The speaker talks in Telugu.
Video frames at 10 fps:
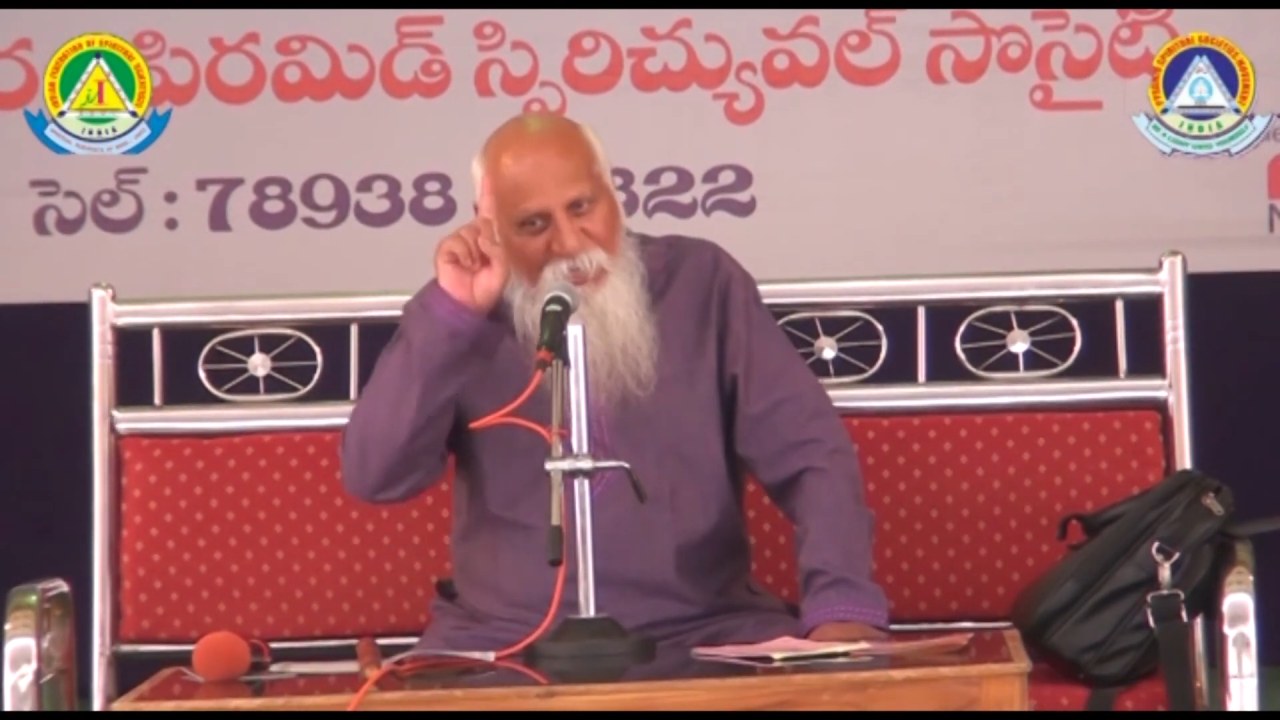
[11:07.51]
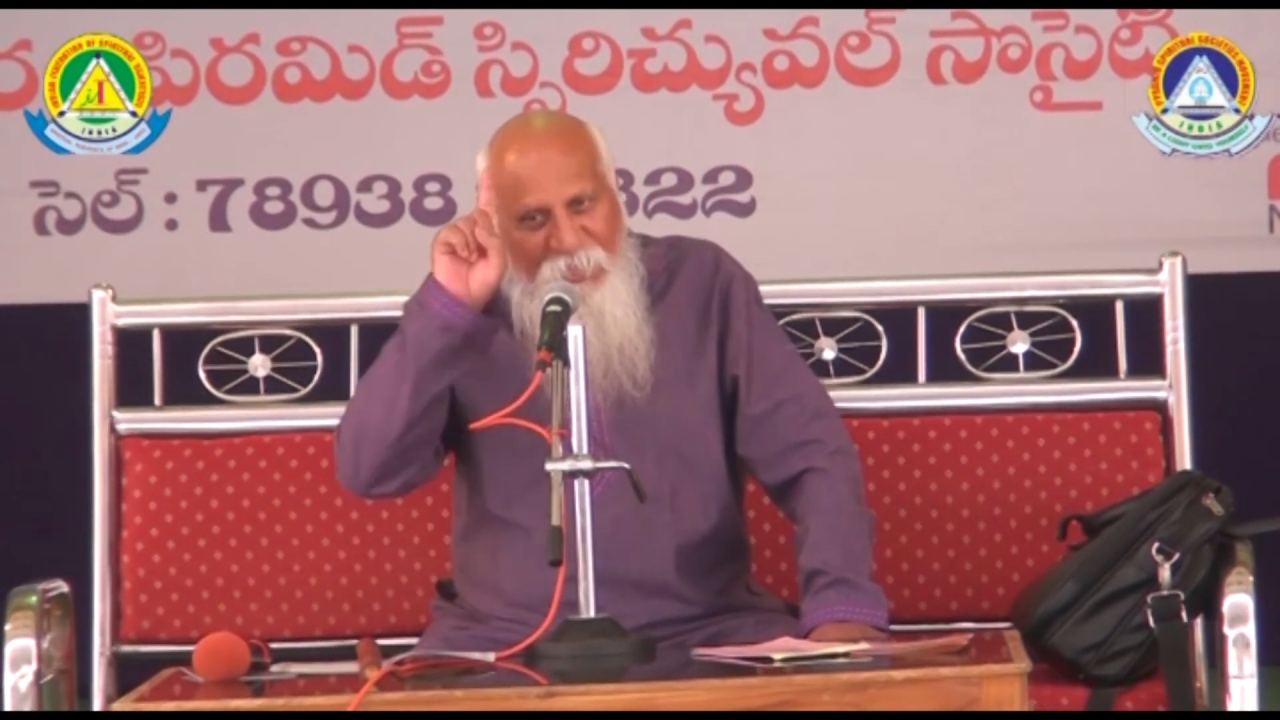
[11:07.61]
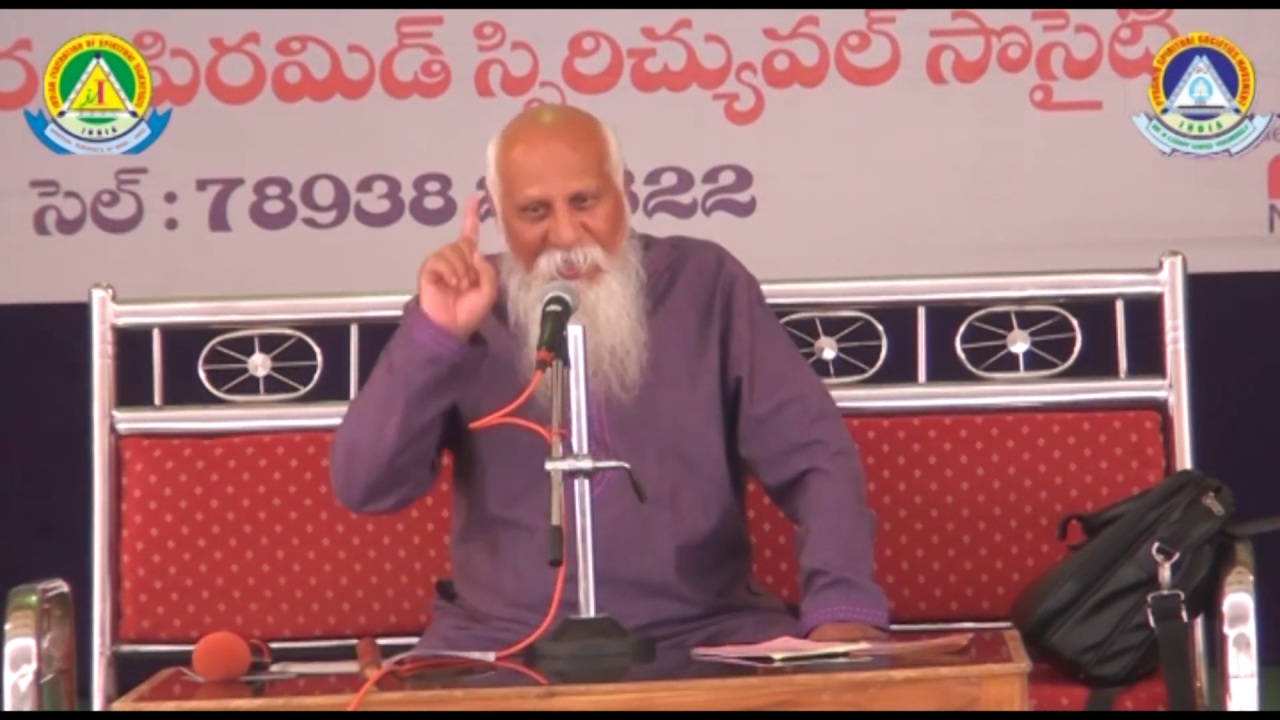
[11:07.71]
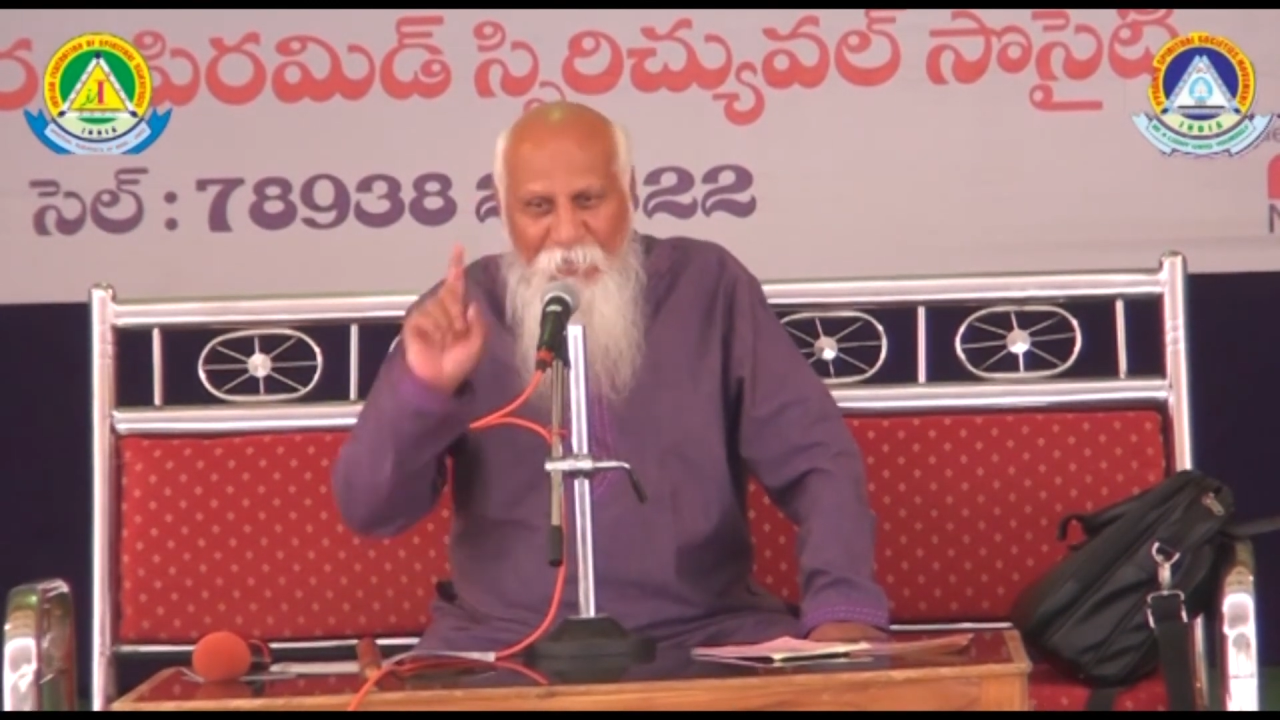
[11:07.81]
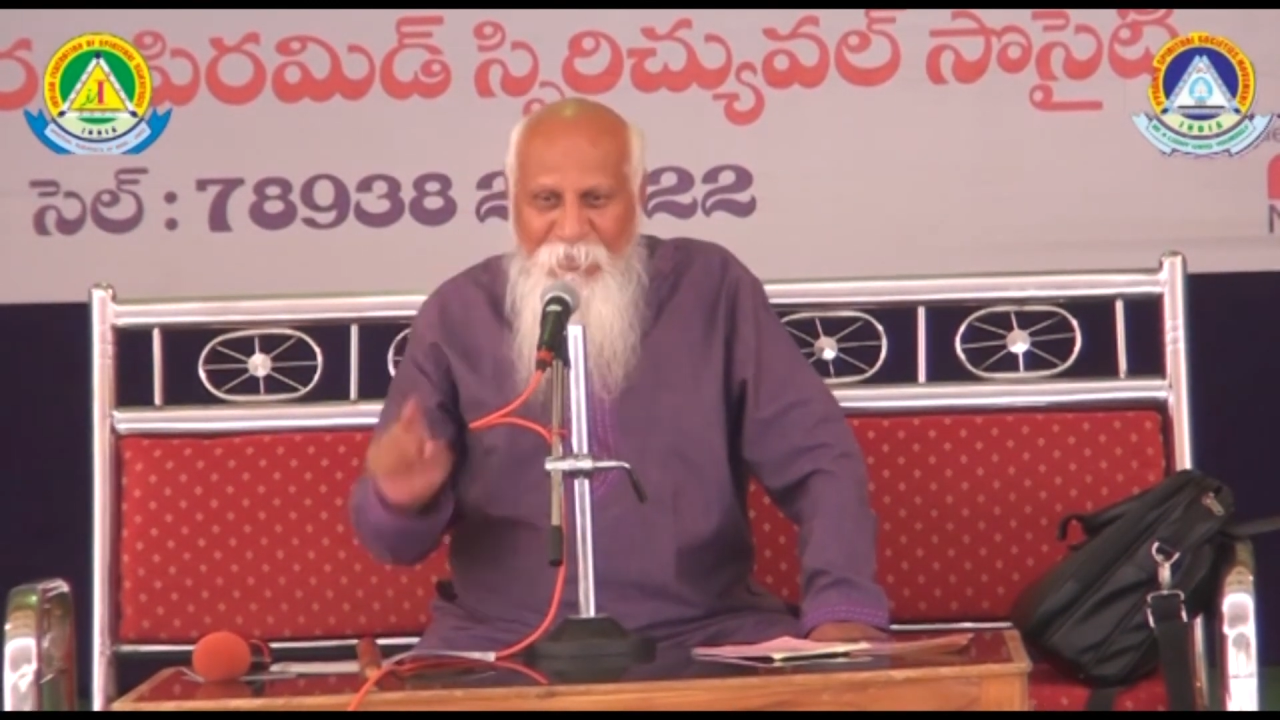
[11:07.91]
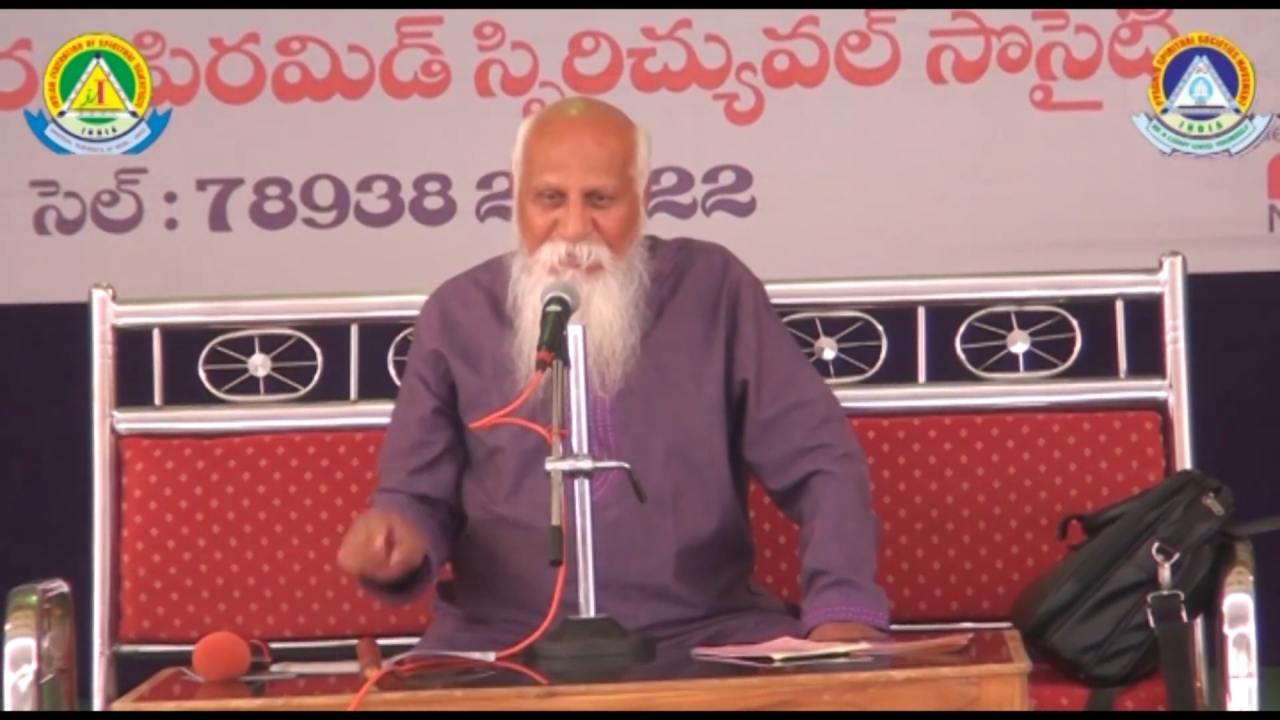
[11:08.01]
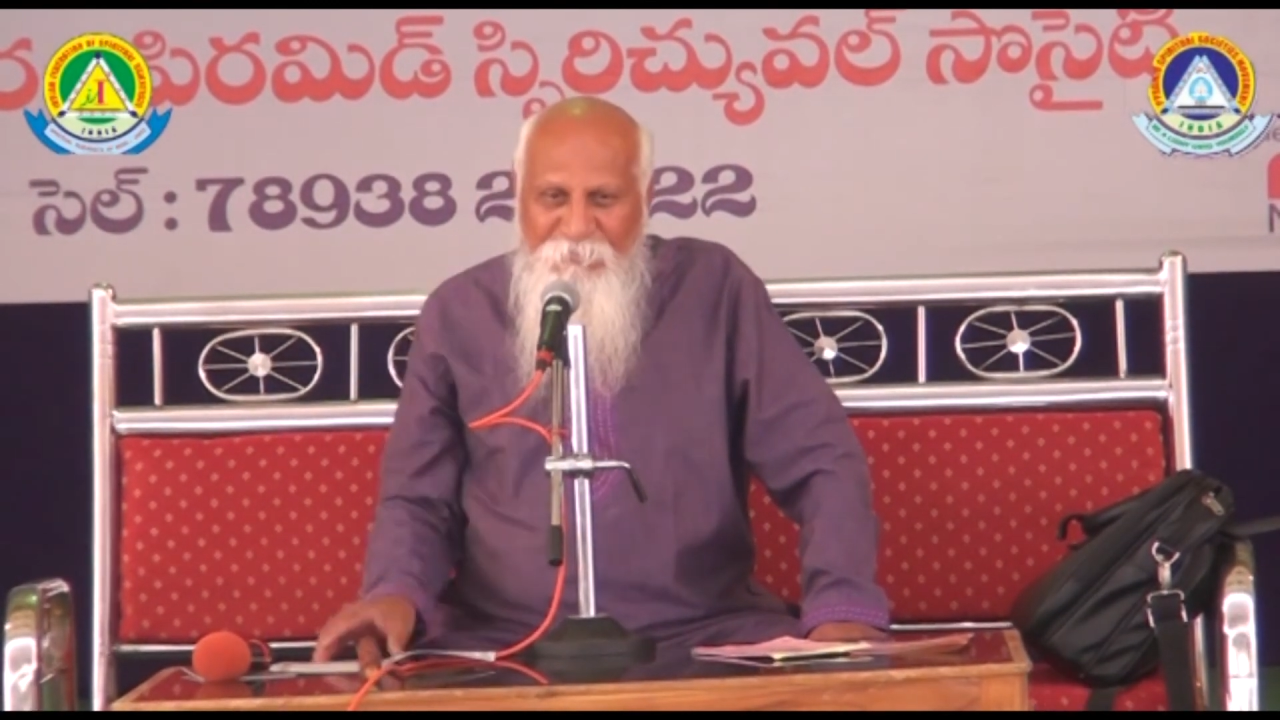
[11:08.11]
వెళ్ళాలి యాపిల్